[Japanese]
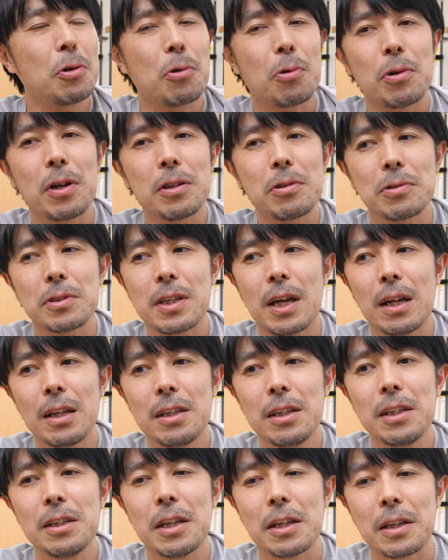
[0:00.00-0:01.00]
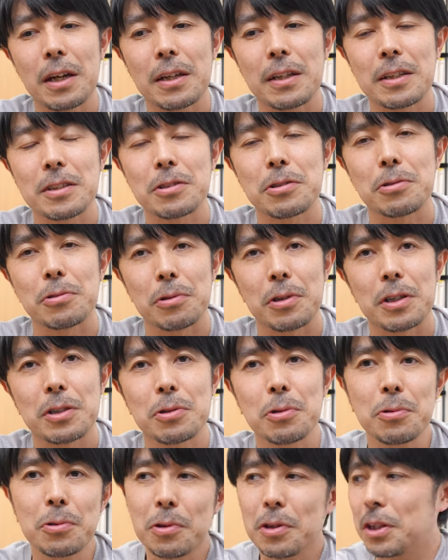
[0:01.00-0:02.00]
の後3人で対談するので、
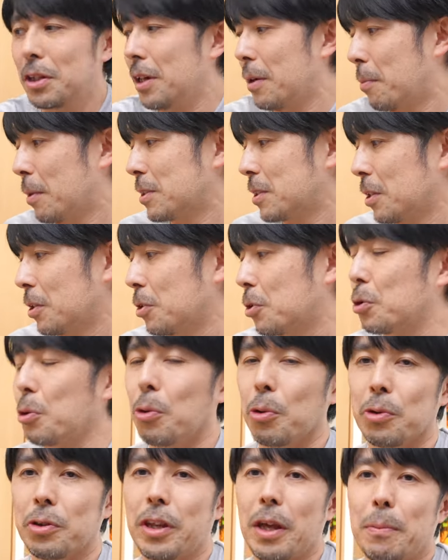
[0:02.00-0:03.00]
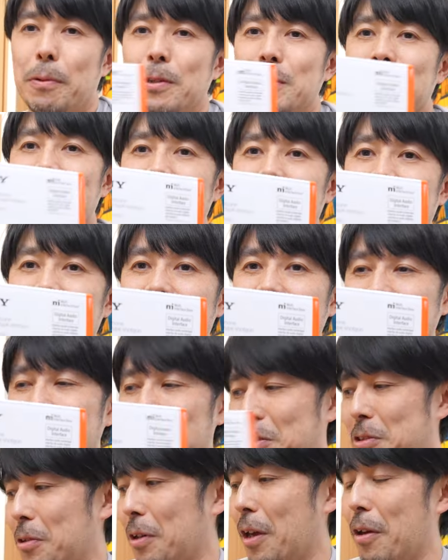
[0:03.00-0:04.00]
その時にはまさに今日デビュー戦になるん
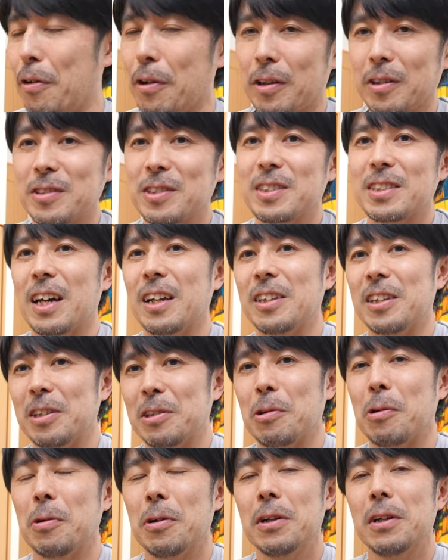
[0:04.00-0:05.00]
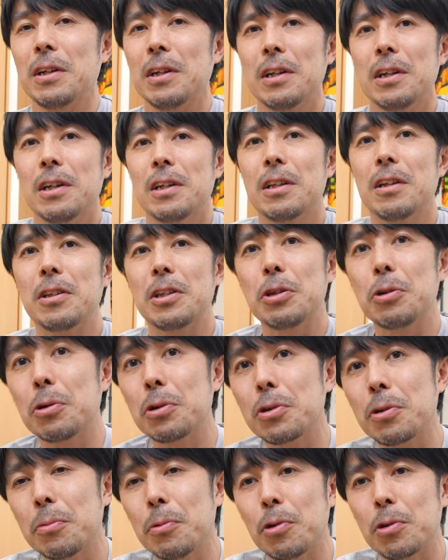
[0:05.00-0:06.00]
ですよ。FX30 と。なのでいろい
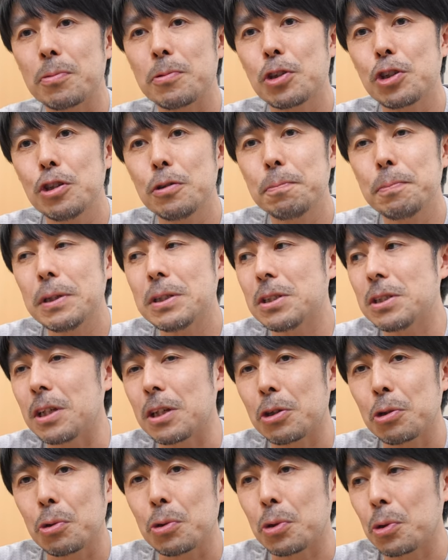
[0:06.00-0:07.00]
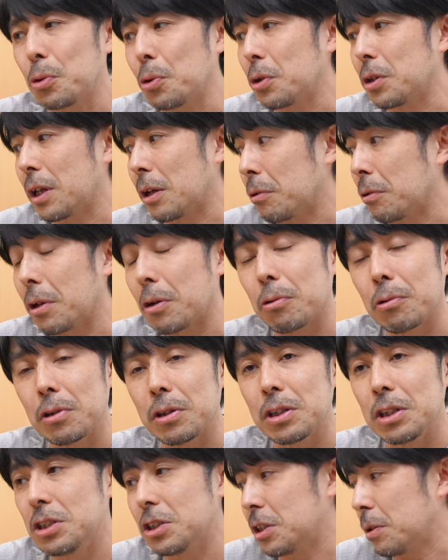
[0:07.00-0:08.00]
ろともう急ピッチで今日届いたので、この
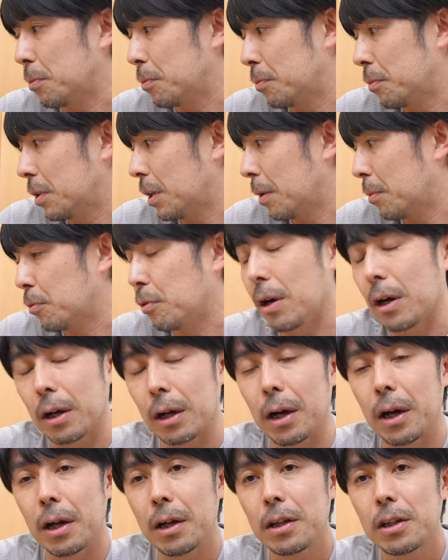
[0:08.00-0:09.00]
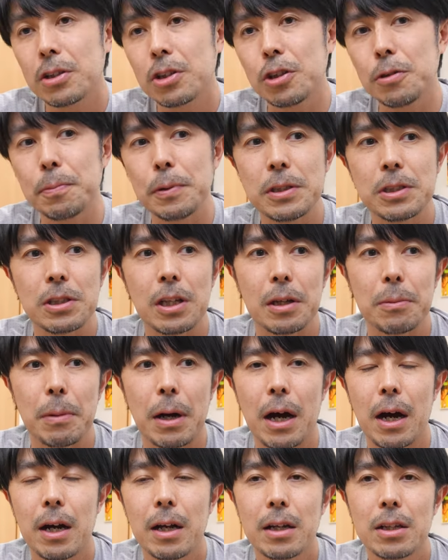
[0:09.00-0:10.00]
ECM-M1 が。急ピッチで
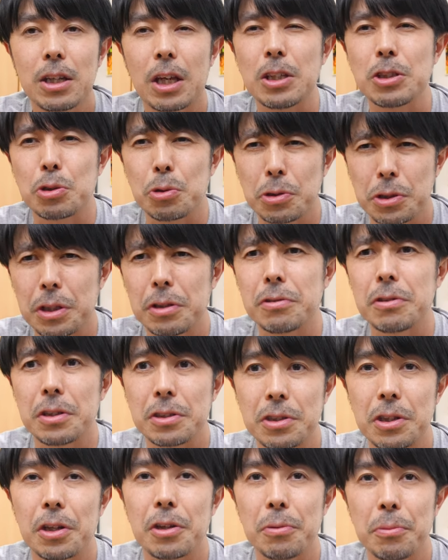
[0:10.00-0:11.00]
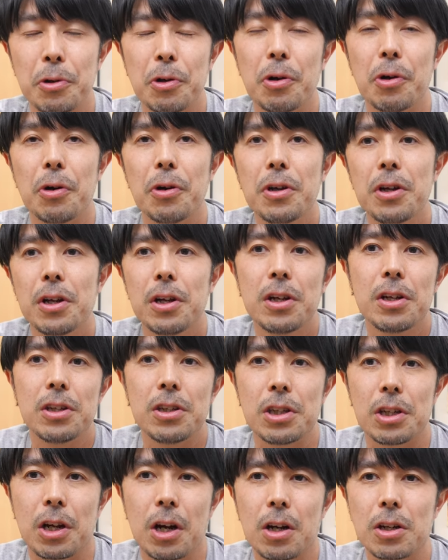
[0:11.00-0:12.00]
今検証してるんですけれども、
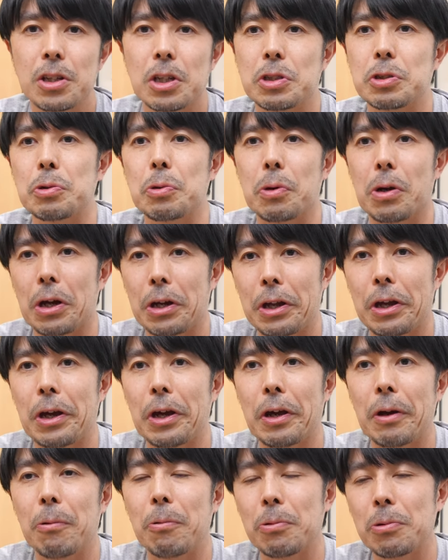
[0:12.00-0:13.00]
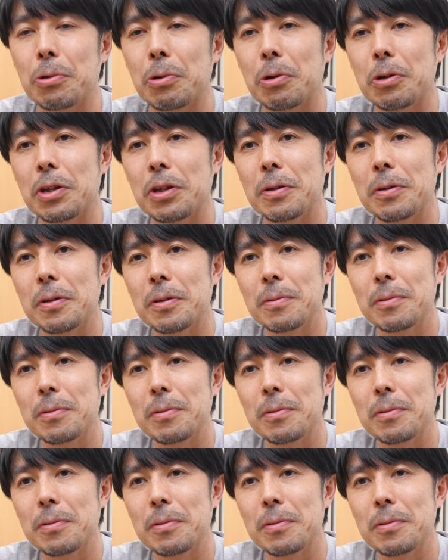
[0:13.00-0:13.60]
いかがでしょうかね。本当に。